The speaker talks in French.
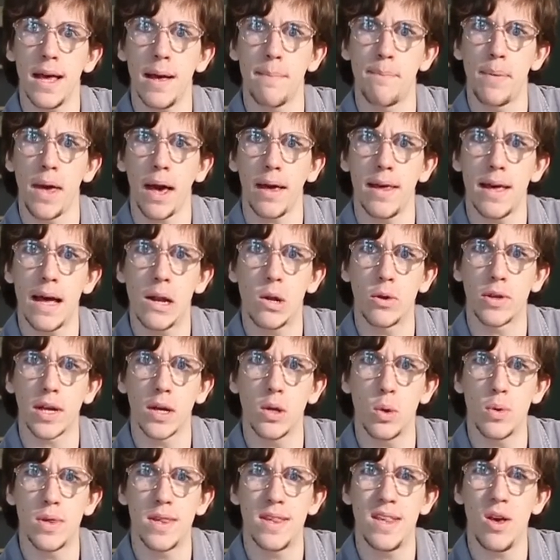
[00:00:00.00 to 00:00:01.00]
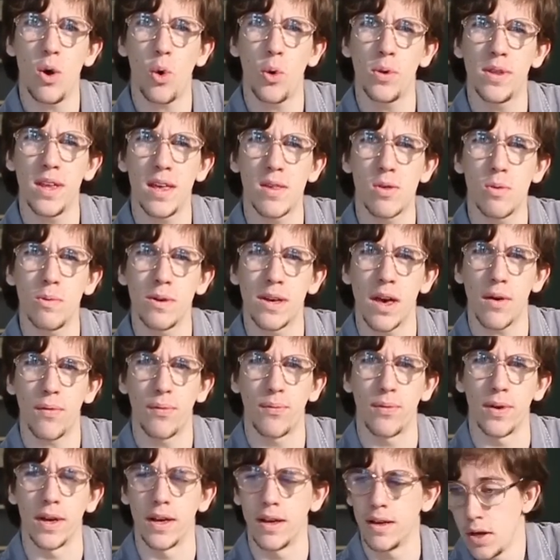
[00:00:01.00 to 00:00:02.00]
impériale en train de siroter son
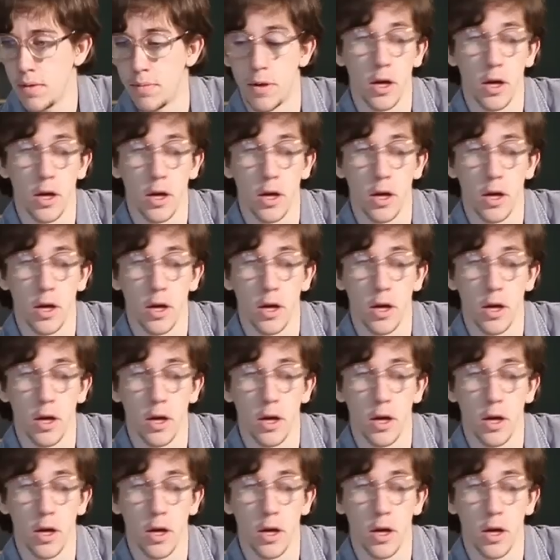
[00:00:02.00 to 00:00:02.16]
café.